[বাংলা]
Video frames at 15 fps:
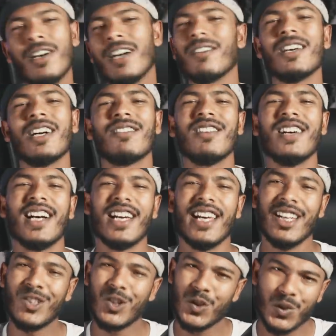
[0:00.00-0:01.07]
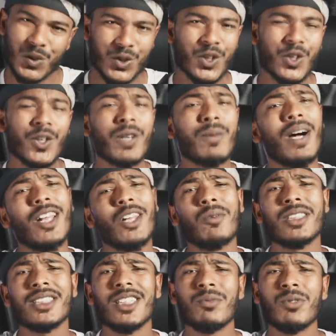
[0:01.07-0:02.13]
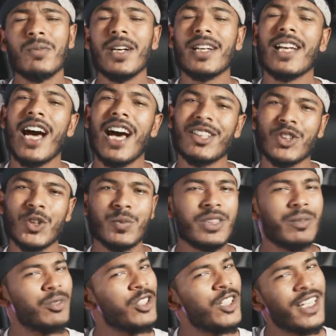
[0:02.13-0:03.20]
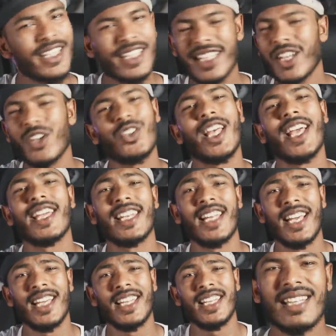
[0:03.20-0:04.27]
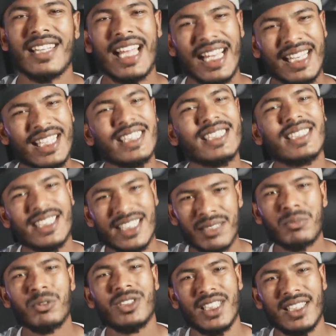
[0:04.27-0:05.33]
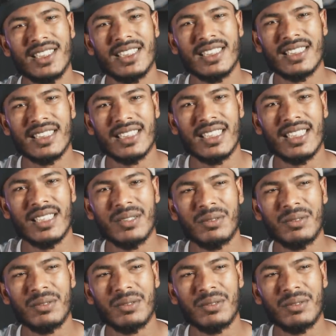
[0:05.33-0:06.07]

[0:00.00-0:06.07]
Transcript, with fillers: বাহ বাহ বাহ এত সুন্দর করে ভালোবাসার প্রমাণ আজ অব্দি মনে হয় কেউ দেয় নাই নাকে শিন মুইসা দিচ্ছে